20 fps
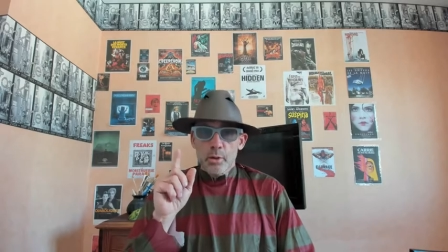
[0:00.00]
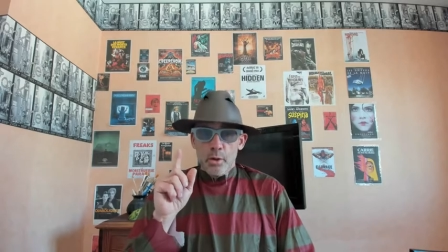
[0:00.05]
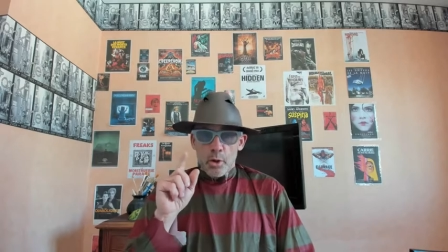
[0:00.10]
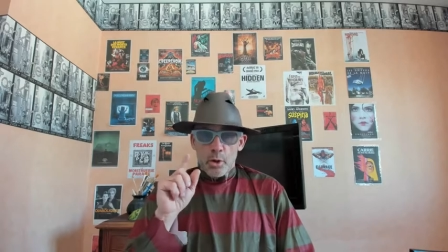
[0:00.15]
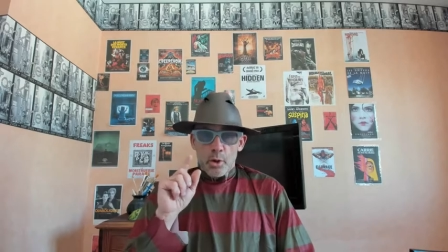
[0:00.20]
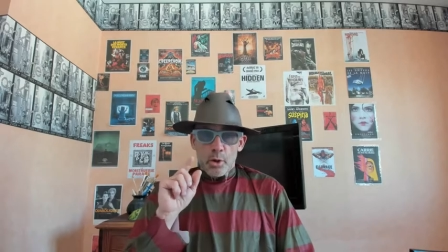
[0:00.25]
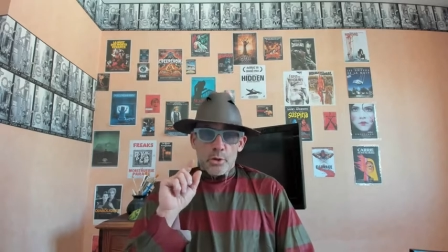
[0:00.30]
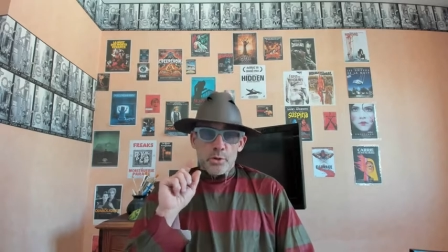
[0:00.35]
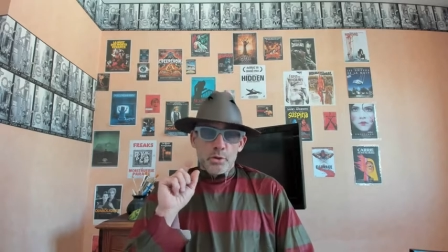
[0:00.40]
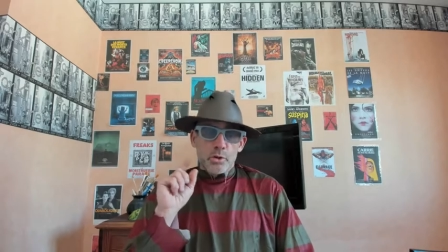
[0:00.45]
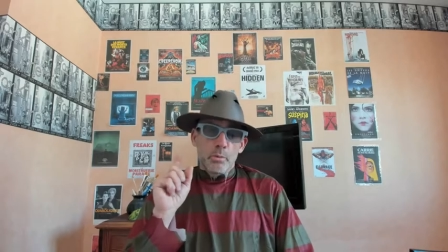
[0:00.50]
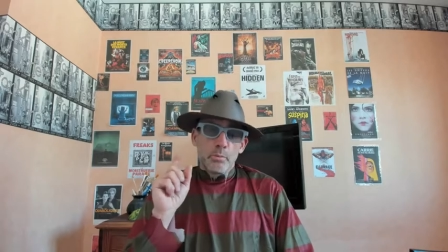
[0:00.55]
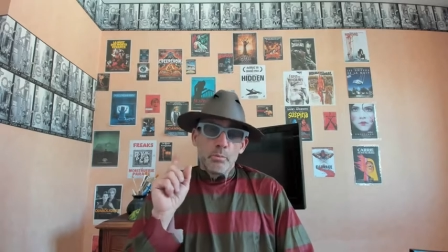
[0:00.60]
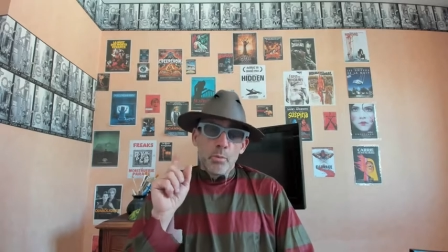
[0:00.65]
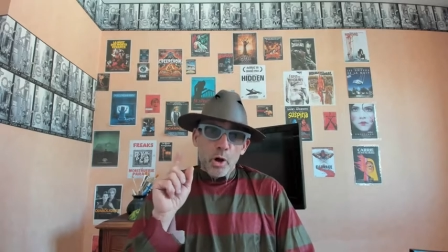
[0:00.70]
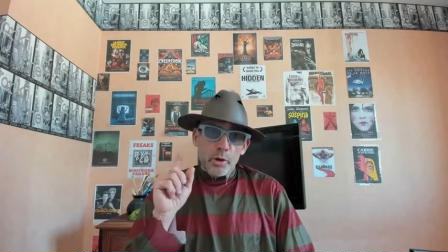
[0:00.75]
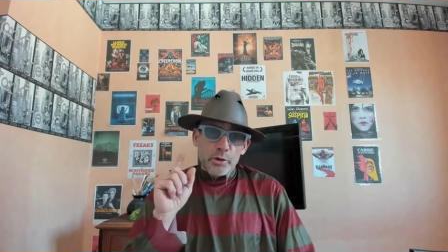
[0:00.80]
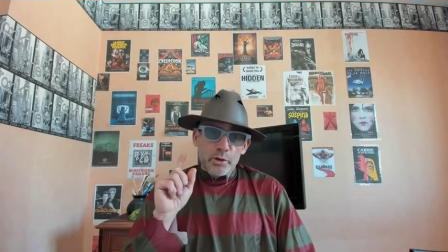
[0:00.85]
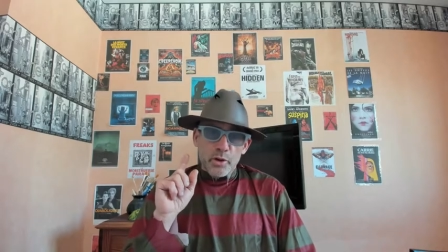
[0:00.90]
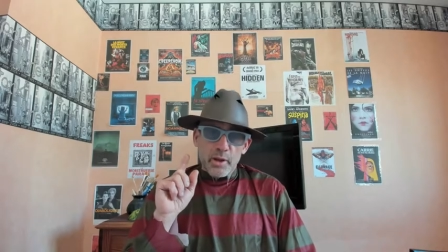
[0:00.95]
sont morts
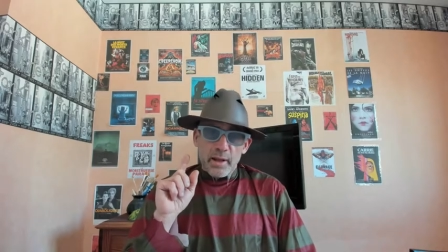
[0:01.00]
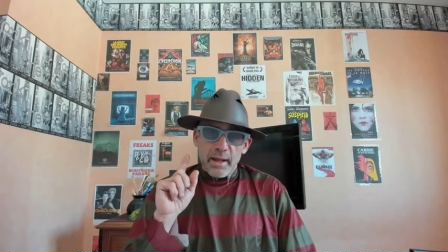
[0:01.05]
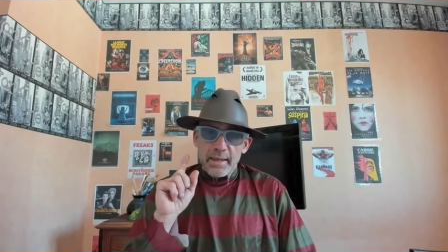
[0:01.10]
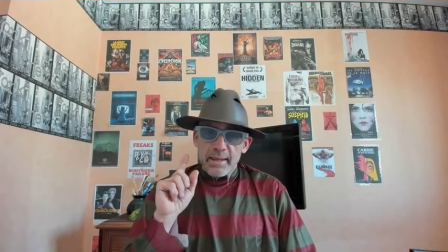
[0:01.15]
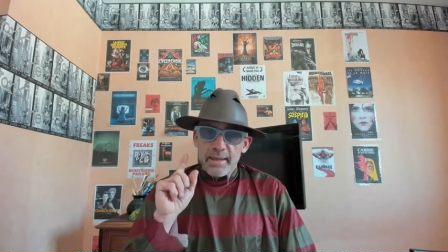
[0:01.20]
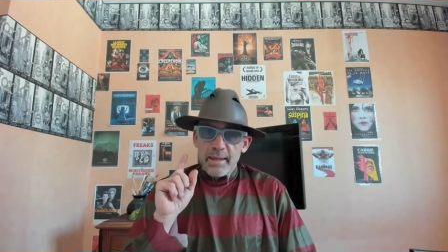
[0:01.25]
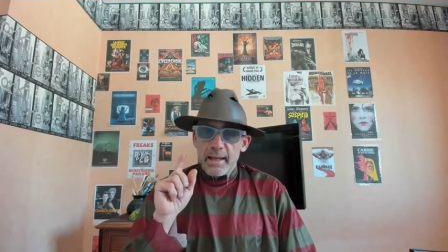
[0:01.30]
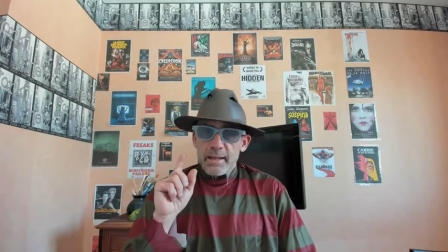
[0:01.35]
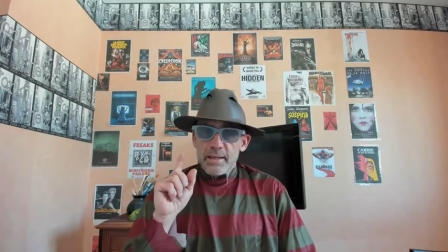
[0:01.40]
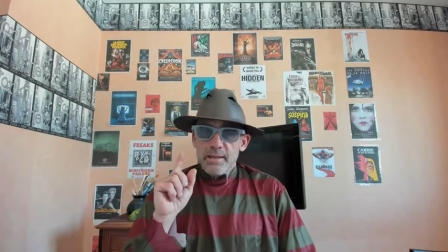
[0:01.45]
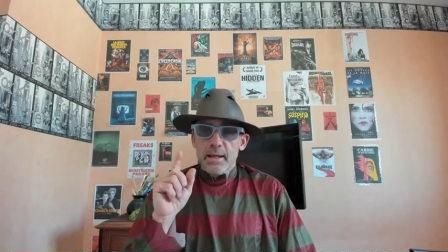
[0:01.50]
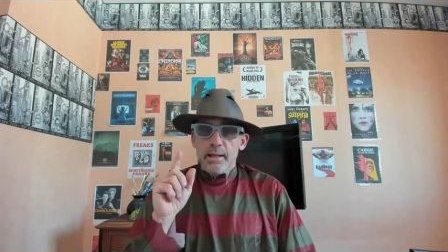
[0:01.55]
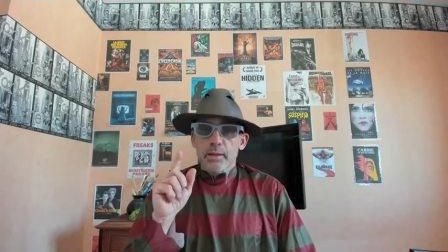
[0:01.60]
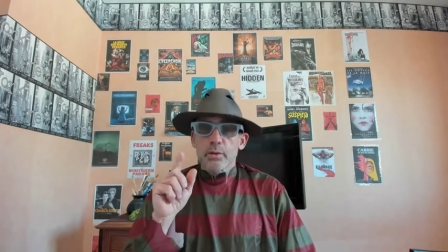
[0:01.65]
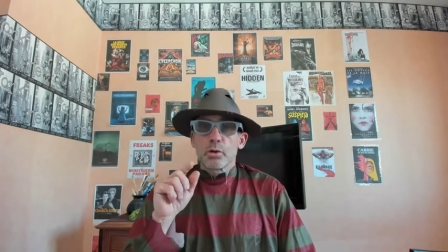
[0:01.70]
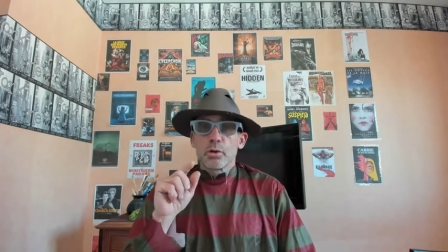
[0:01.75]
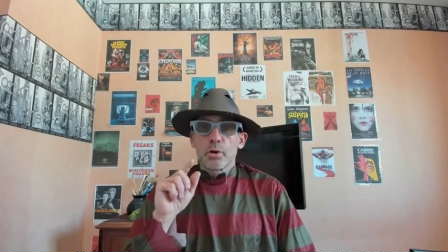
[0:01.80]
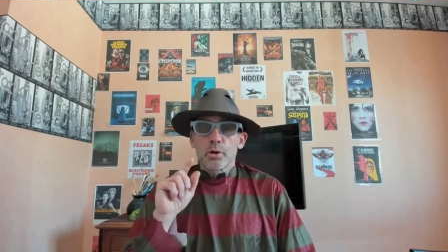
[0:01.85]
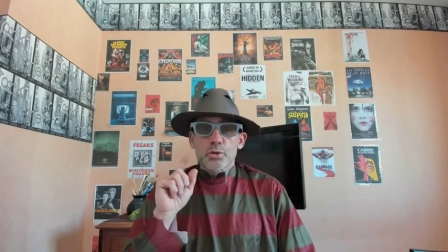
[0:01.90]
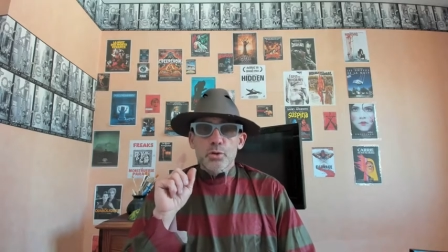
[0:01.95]
d'un arrêt cardiaque dans leur
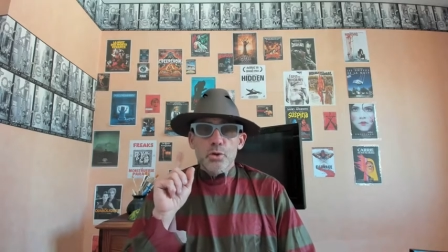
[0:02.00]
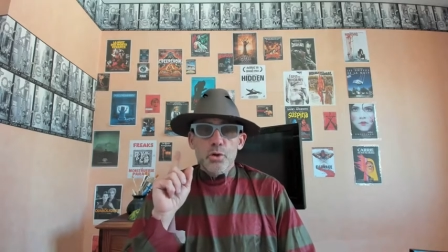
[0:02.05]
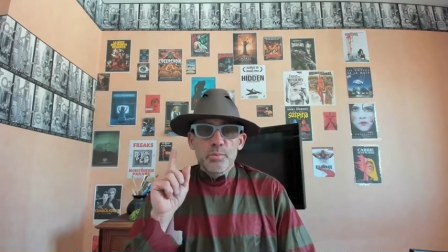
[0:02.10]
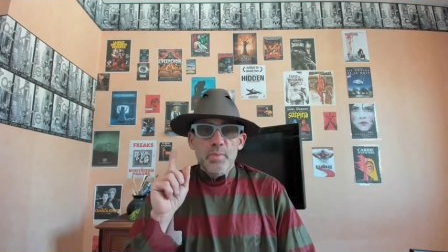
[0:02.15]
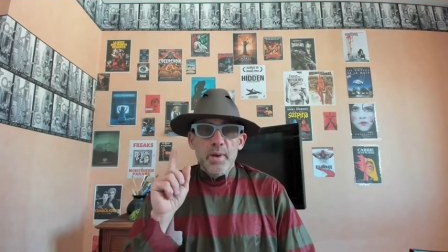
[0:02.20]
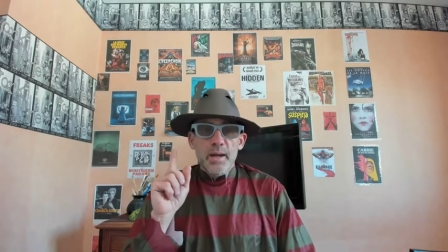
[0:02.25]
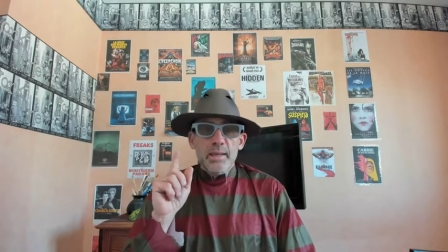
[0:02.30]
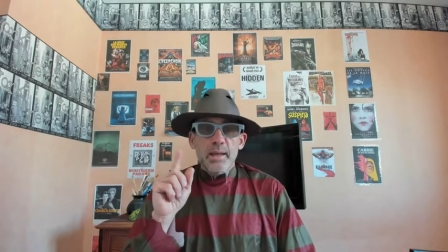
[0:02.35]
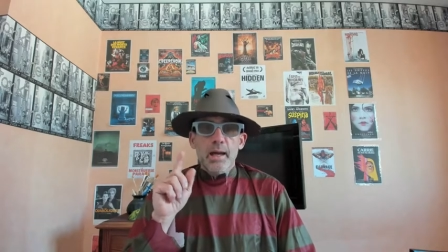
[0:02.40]
sommeil